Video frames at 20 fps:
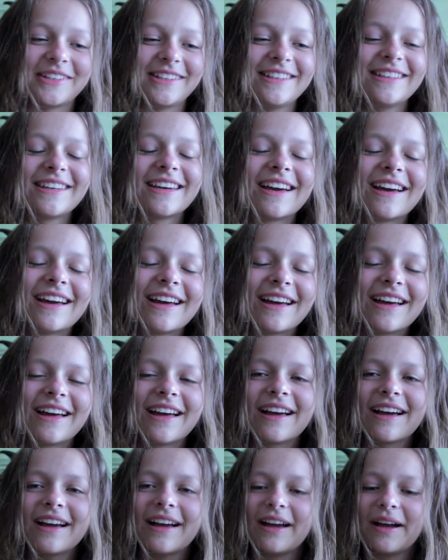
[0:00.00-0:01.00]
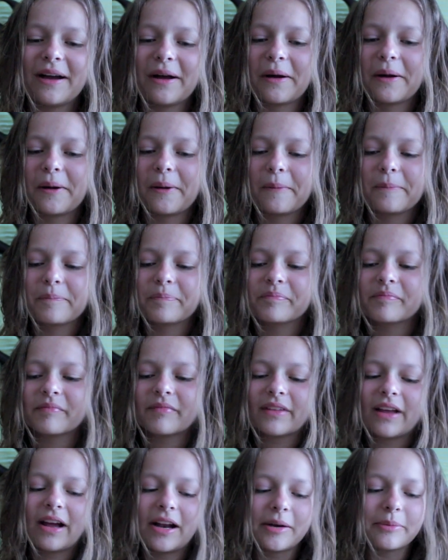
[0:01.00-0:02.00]
nogi. Um,
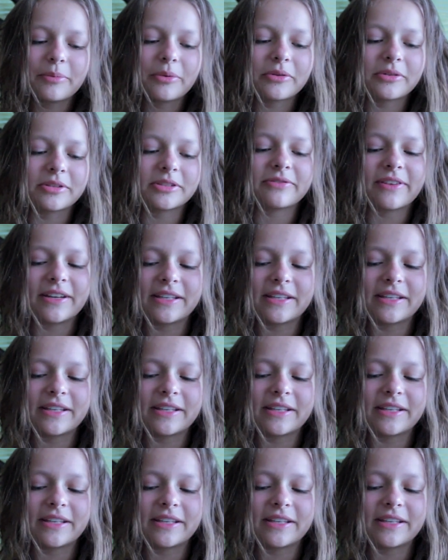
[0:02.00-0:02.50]
ale było dość